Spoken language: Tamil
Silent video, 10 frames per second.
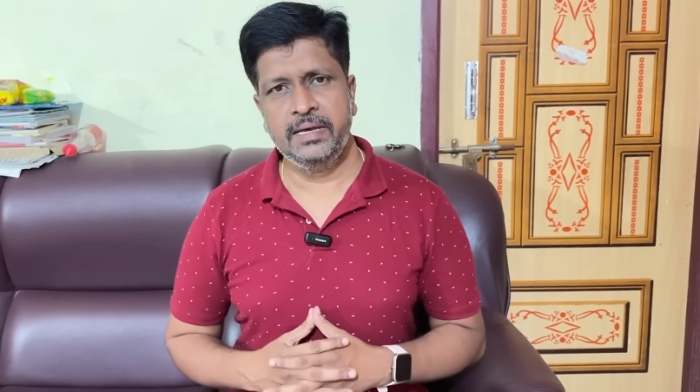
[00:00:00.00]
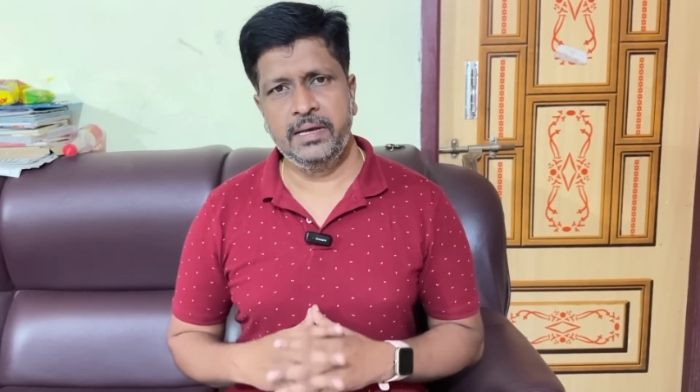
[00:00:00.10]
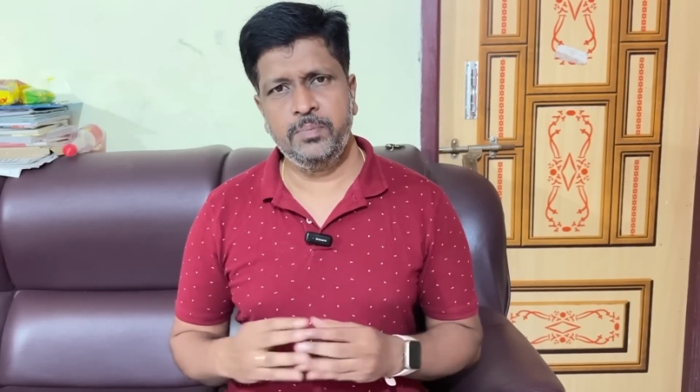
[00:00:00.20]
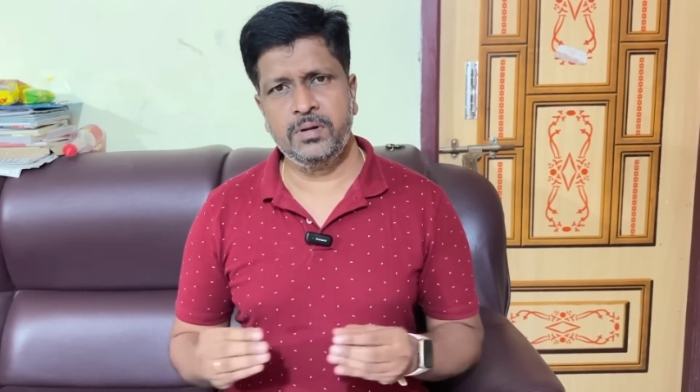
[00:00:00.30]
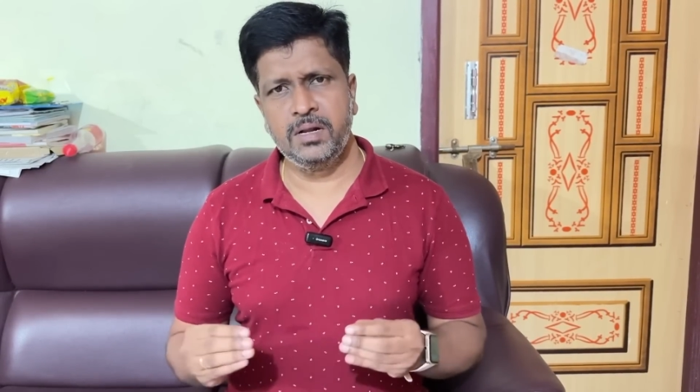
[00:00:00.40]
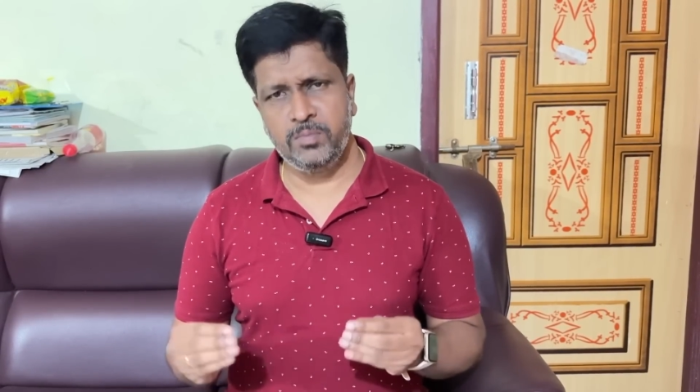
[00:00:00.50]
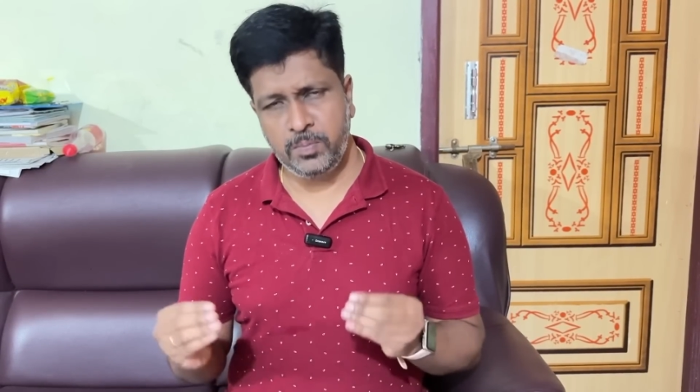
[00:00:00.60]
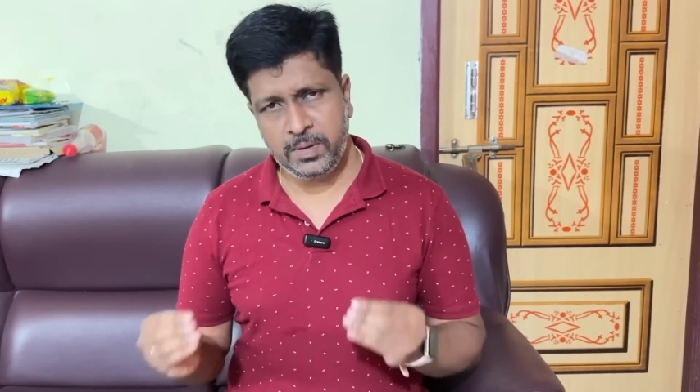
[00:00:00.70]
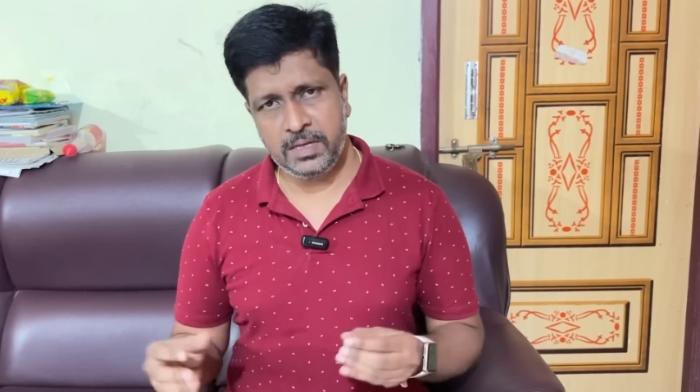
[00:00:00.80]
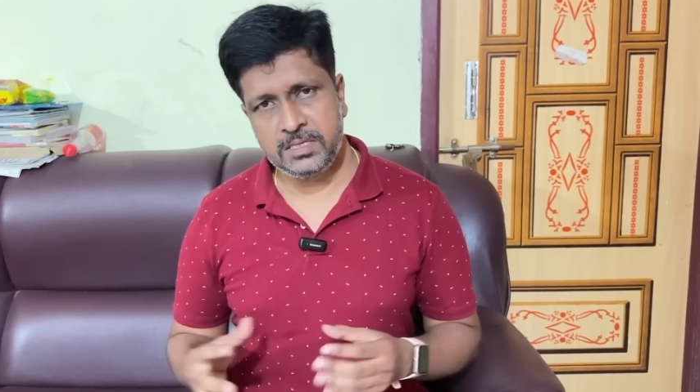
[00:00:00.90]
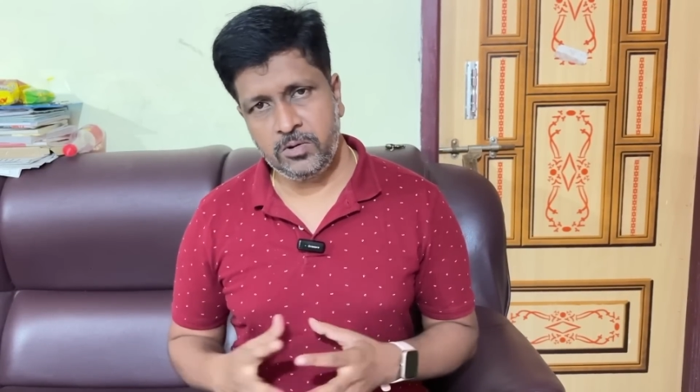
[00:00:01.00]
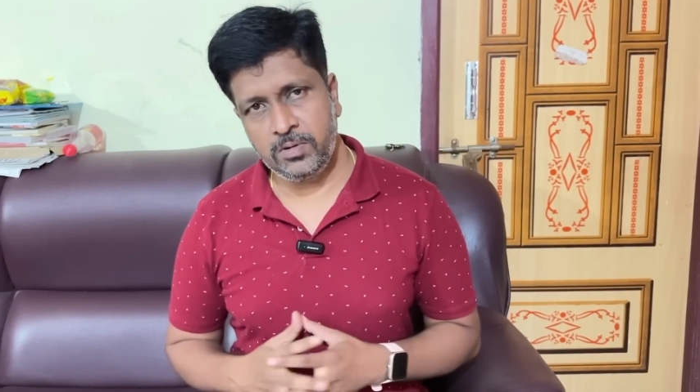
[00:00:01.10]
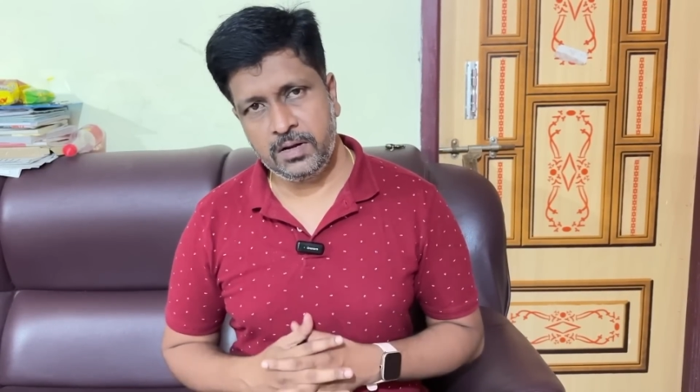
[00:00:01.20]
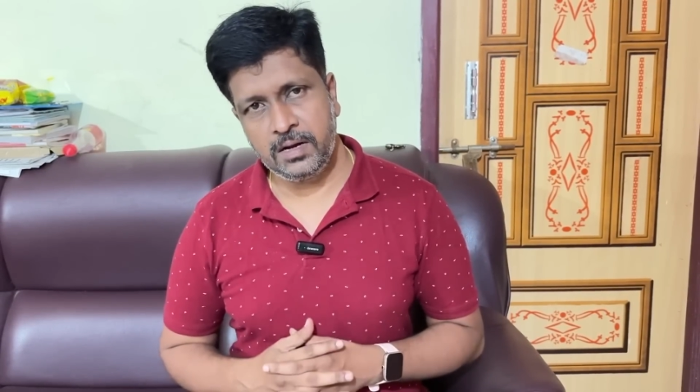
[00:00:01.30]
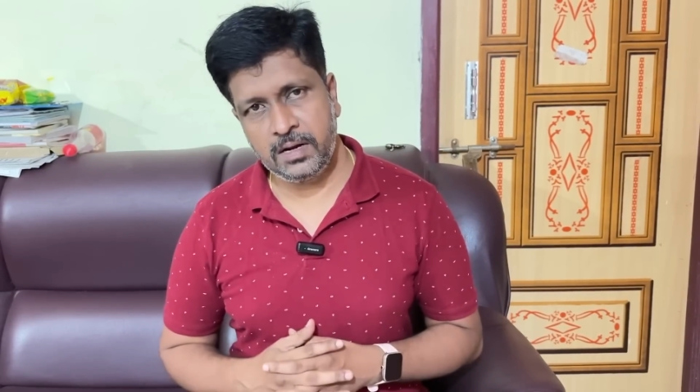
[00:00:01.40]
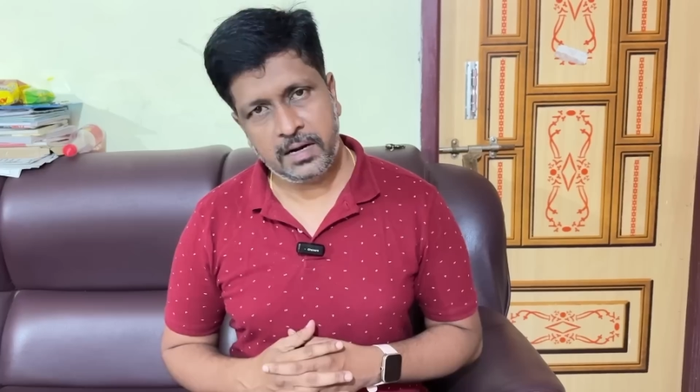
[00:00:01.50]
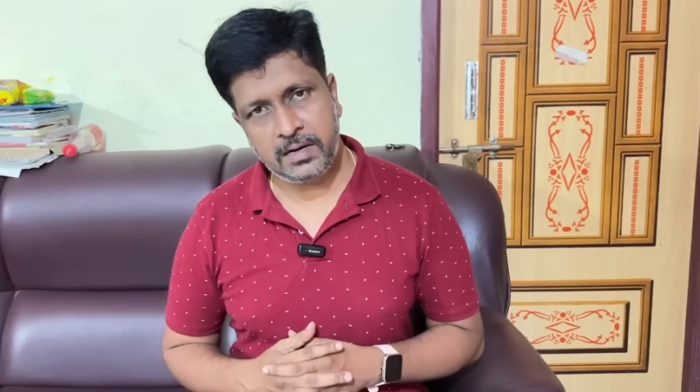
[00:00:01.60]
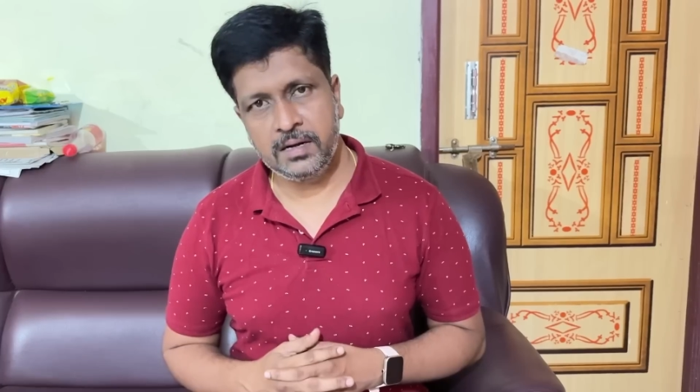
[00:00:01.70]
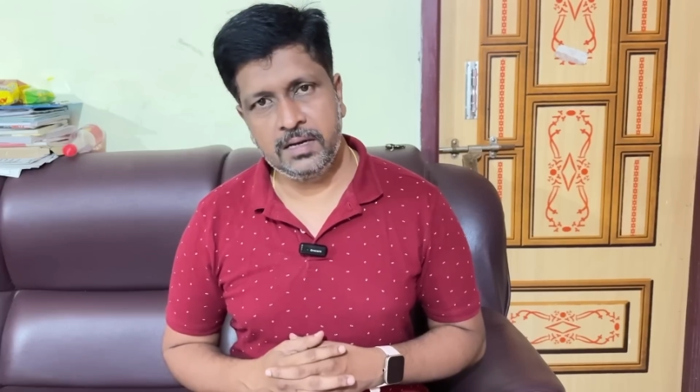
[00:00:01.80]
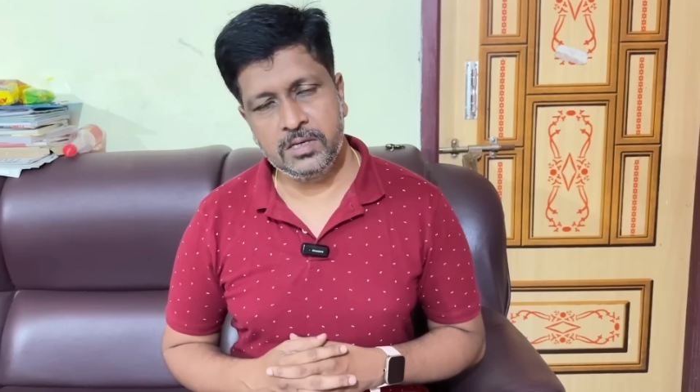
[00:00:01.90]
எப்படா முப்பது லட்சம் குரங்குகள்
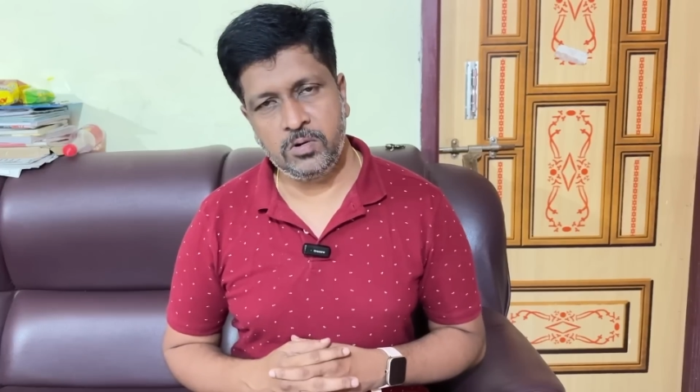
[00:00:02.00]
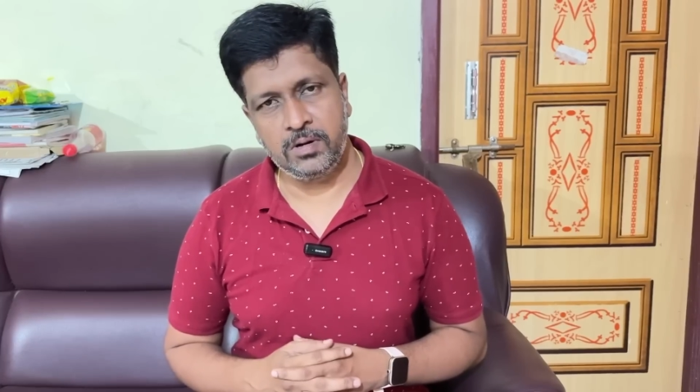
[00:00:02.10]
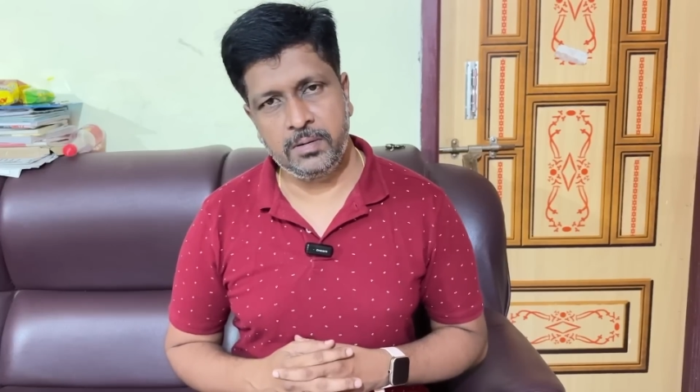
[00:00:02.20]
கரெக்டாக நீங்கள் சொல்கிற